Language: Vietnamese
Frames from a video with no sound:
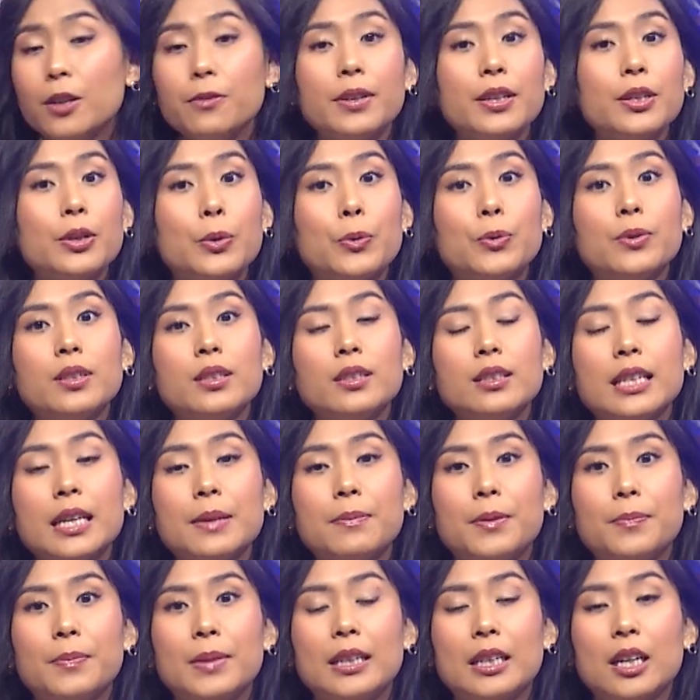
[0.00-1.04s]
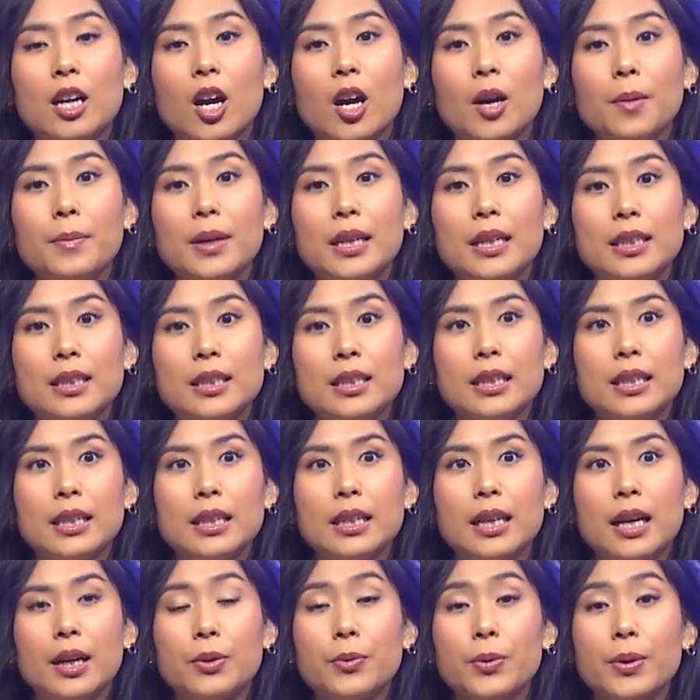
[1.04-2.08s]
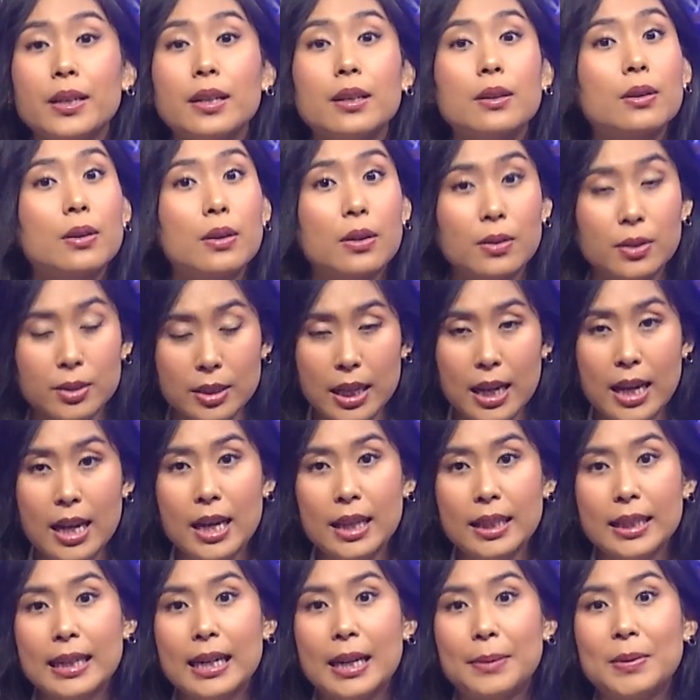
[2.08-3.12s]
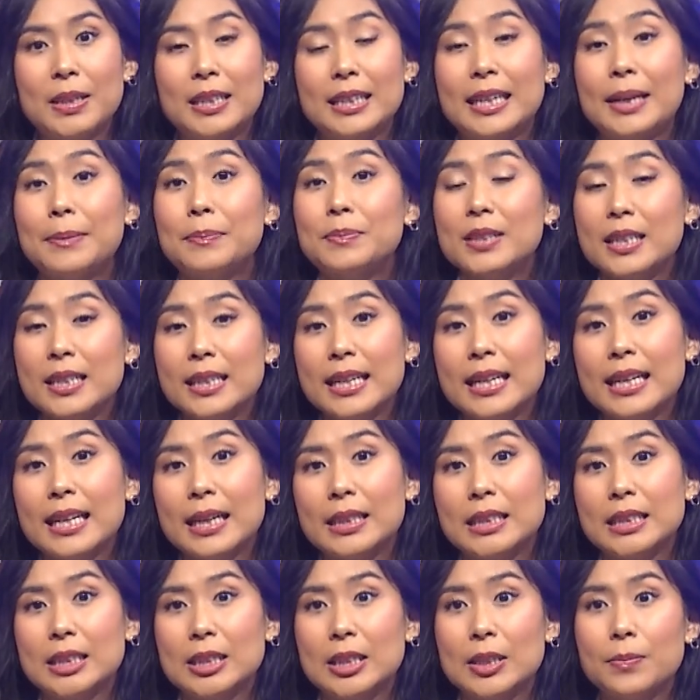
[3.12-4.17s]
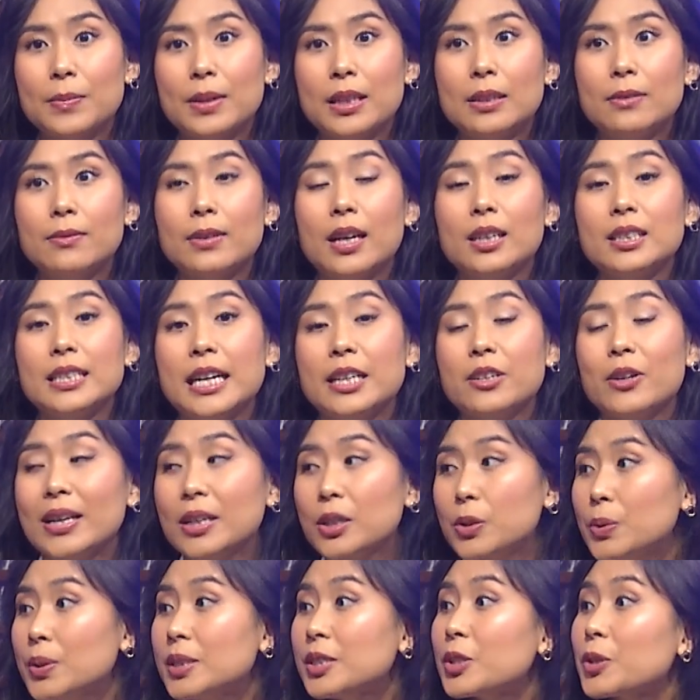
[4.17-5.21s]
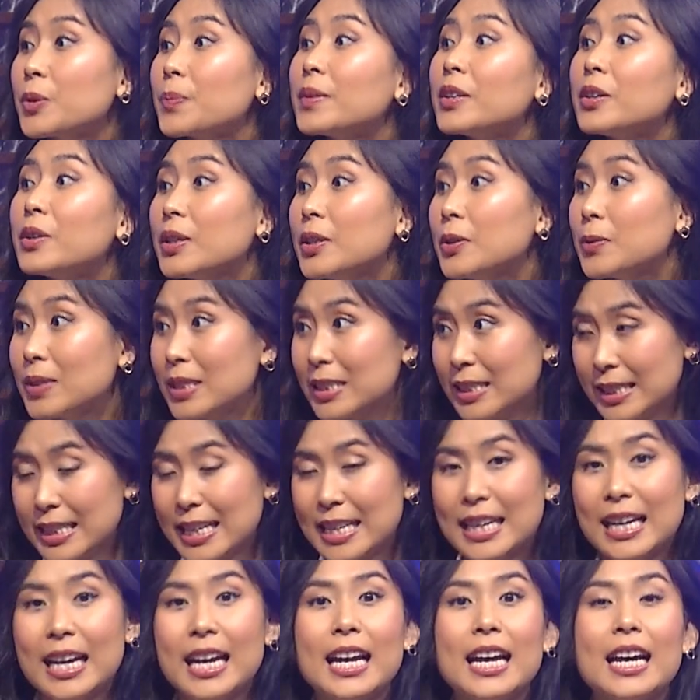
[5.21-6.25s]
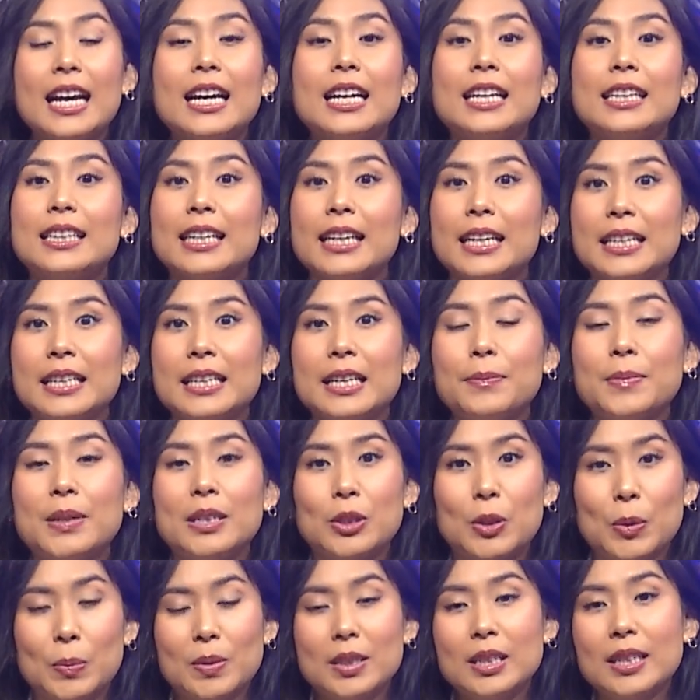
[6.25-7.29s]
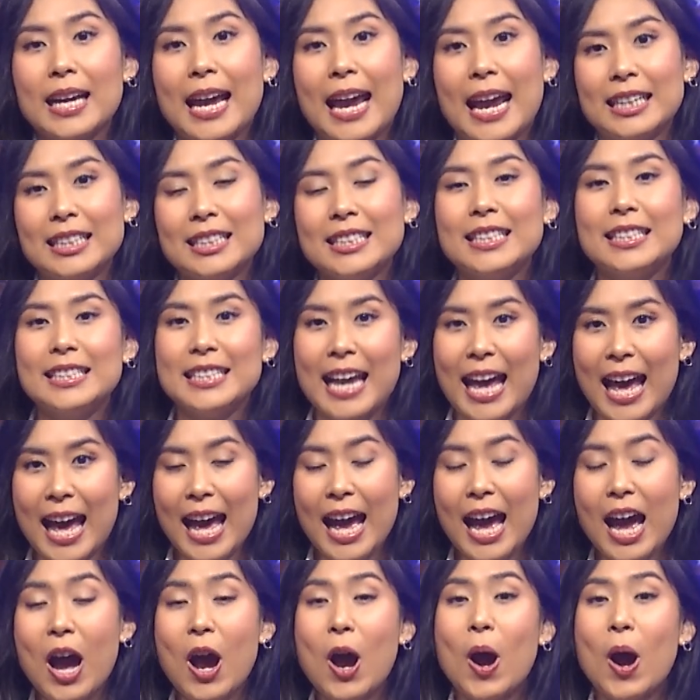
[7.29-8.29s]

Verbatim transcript: ví dụ như khi mà mình có bệnh gì critical, tức là bệnh cấp tính hay là những cái bệnh ở giai đoạn cuối, terminal illness đi, thì mình cũng được hãng chi trả.